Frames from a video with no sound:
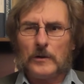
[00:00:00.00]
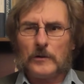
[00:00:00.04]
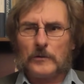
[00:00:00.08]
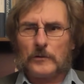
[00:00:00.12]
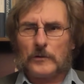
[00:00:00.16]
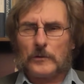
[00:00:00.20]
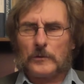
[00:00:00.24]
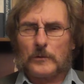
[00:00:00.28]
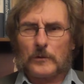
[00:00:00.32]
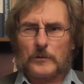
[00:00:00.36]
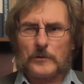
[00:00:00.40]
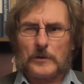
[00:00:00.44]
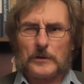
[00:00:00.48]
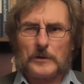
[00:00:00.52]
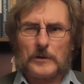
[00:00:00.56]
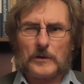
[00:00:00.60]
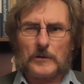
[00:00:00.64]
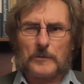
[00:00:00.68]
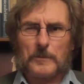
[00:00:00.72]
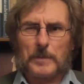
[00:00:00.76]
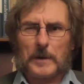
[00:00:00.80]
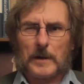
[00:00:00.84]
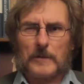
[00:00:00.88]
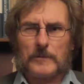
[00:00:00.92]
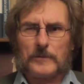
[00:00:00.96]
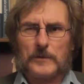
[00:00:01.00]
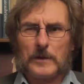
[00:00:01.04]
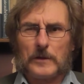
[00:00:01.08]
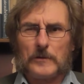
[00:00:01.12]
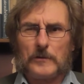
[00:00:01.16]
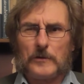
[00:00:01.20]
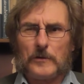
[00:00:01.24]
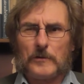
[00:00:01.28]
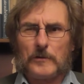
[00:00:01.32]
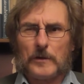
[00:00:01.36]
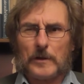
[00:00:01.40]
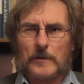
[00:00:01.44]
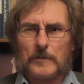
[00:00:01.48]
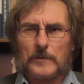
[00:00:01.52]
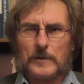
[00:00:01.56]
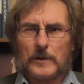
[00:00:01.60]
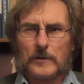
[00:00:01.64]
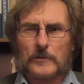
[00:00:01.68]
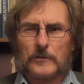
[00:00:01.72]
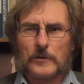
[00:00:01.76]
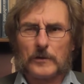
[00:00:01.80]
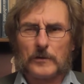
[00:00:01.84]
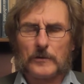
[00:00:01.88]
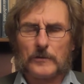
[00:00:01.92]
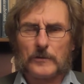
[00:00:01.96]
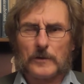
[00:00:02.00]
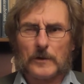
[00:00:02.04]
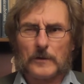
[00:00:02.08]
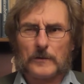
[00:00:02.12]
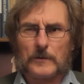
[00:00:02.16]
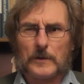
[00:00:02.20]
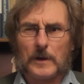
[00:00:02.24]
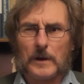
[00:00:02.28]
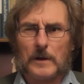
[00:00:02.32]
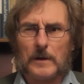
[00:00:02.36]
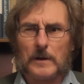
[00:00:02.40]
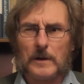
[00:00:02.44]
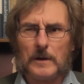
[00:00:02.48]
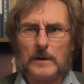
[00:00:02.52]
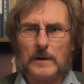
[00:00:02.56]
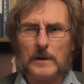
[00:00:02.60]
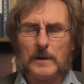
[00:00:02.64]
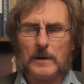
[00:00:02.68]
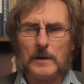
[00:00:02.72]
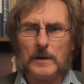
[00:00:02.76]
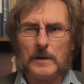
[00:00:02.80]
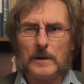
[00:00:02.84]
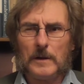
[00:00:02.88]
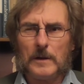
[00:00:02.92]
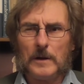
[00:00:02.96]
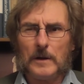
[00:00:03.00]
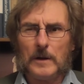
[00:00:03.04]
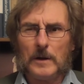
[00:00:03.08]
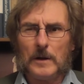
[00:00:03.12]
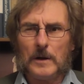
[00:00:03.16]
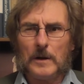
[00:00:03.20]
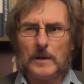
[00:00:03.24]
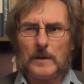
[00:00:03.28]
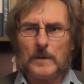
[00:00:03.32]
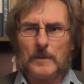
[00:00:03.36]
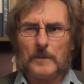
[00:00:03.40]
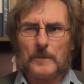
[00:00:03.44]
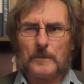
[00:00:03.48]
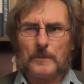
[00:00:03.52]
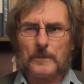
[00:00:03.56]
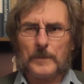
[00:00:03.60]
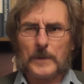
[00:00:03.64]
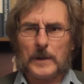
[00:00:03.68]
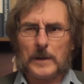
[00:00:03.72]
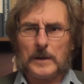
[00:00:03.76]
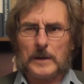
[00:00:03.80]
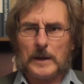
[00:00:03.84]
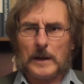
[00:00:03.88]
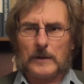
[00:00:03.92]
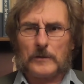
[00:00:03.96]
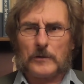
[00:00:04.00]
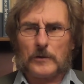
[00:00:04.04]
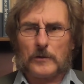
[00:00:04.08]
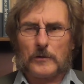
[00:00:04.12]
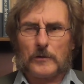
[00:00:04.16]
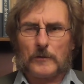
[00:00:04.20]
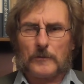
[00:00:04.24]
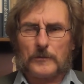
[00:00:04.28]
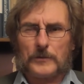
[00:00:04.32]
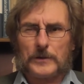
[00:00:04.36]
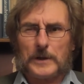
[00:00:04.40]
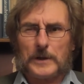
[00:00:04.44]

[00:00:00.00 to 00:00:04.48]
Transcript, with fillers: Czy to się nie sprawdza dzisiaj w naszych czasach? jacyś w